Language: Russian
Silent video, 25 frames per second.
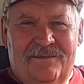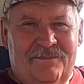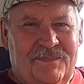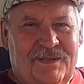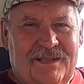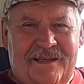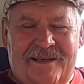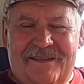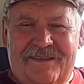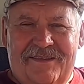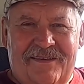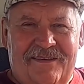
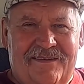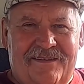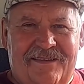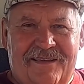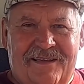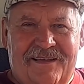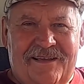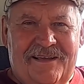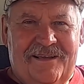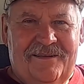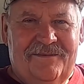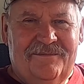Была
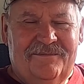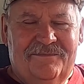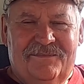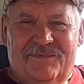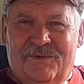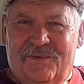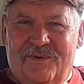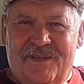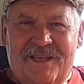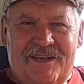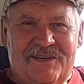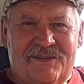техника,
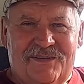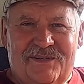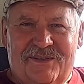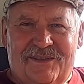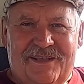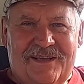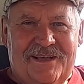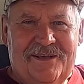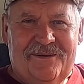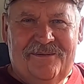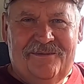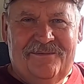ну, я
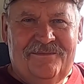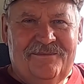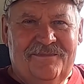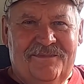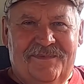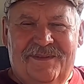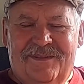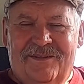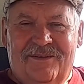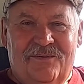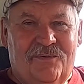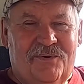считаю,
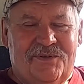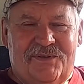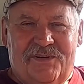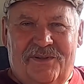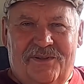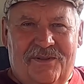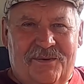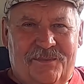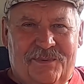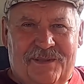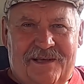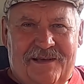
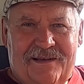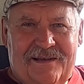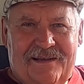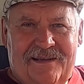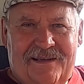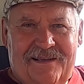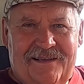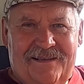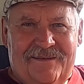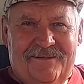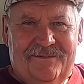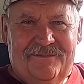очень
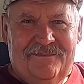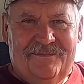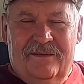неплохая.